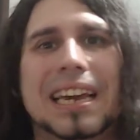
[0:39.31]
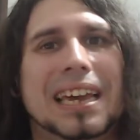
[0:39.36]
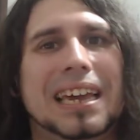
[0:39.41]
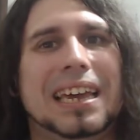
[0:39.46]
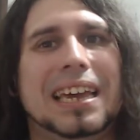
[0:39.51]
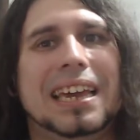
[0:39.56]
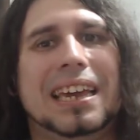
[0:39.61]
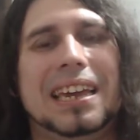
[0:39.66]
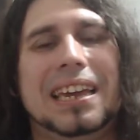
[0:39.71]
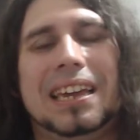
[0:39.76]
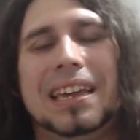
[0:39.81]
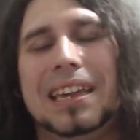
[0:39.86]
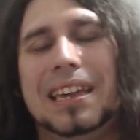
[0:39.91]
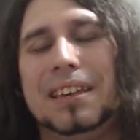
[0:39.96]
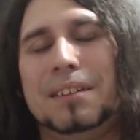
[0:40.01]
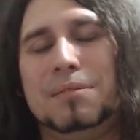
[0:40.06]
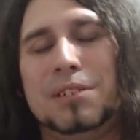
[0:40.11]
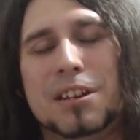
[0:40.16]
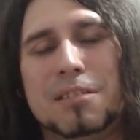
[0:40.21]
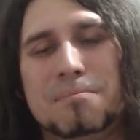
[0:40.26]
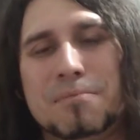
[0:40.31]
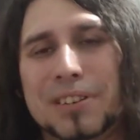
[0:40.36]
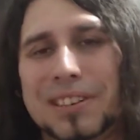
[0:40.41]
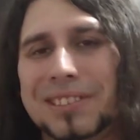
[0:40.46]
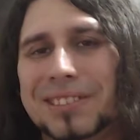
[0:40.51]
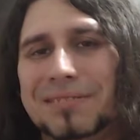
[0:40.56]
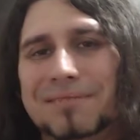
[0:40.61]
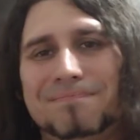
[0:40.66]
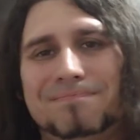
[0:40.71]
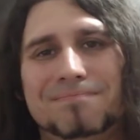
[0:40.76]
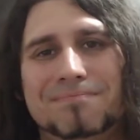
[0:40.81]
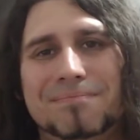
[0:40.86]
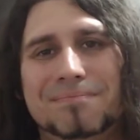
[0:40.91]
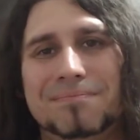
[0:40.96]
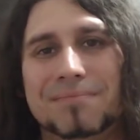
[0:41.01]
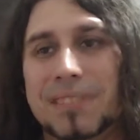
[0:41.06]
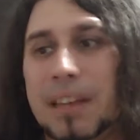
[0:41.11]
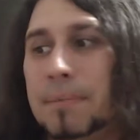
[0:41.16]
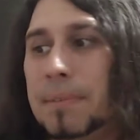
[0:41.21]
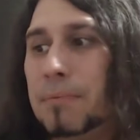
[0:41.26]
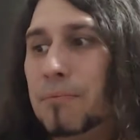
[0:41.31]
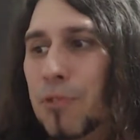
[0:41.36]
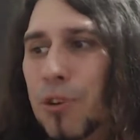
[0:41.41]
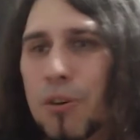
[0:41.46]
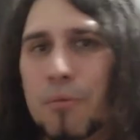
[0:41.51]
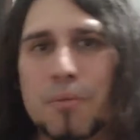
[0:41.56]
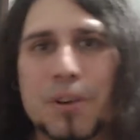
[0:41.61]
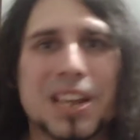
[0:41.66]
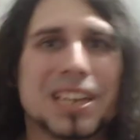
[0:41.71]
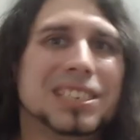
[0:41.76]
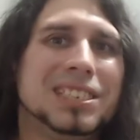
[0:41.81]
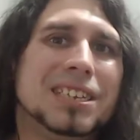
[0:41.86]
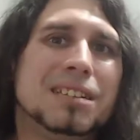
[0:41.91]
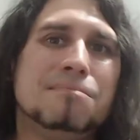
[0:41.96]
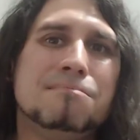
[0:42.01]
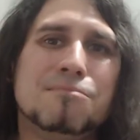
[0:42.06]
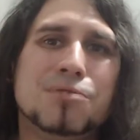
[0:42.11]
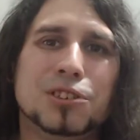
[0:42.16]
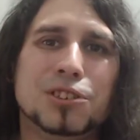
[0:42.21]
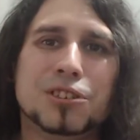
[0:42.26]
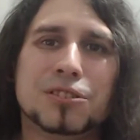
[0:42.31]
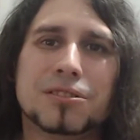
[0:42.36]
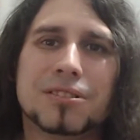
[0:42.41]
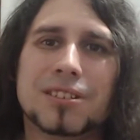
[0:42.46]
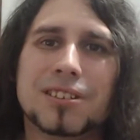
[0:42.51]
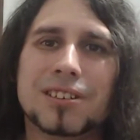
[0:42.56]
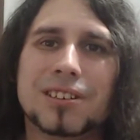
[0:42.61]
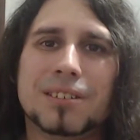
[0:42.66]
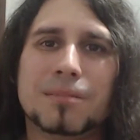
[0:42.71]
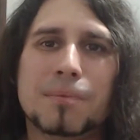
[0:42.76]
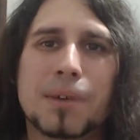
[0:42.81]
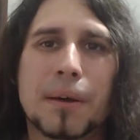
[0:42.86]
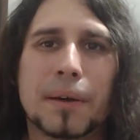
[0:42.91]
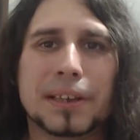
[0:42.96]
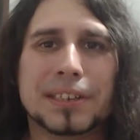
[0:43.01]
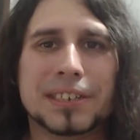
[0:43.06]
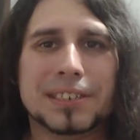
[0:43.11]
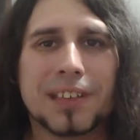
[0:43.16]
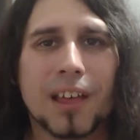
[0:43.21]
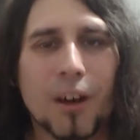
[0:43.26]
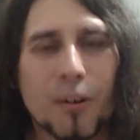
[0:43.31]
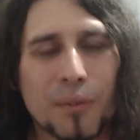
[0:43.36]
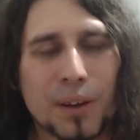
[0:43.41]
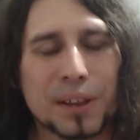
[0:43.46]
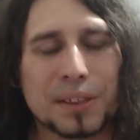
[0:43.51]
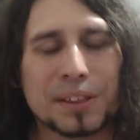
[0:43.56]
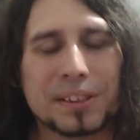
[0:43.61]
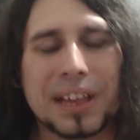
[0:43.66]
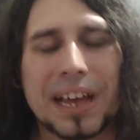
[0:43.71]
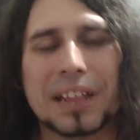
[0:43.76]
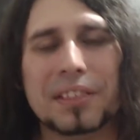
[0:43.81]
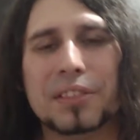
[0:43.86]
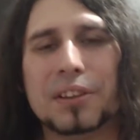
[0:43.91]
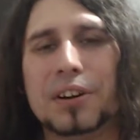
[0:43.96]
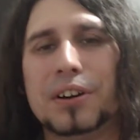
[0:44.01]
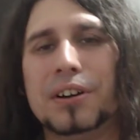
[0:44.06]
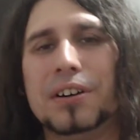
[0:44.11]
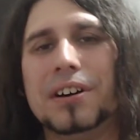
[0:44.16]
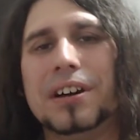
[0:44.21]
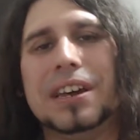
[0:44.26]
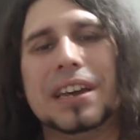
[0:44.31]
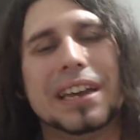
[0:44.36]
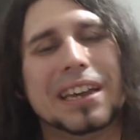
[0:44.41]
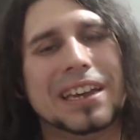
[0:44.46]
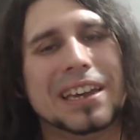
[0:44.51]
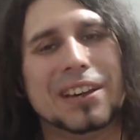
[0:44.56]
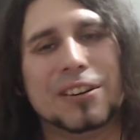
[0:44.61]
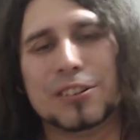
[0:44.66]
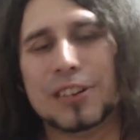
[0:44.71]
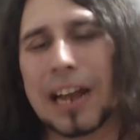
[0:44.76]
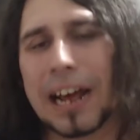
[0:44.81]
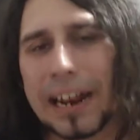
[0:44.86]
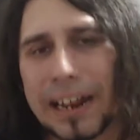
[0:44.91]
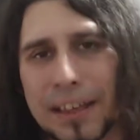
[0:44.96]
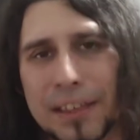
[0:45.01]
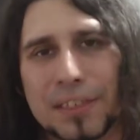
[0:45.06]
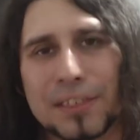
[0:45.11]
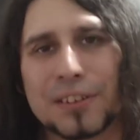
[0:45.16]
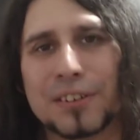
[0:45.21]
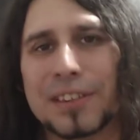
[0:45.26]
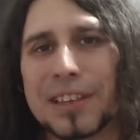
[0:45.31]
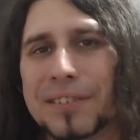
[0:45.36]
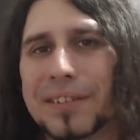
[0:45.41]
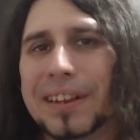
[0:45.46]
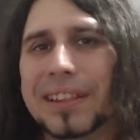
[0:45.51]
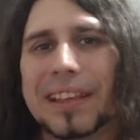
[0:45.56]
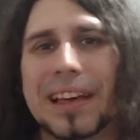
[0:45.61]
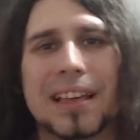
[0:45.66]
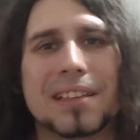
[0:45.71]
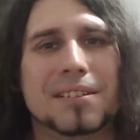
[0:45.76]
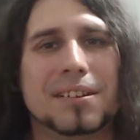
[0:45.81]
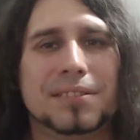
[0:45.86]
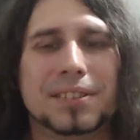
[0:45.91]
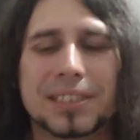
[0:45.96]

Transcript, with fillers: Eh, y bueno, pues mm, también luego por Steam muchos eh, me habéis estado felicitando. os lo agradezco de verdad.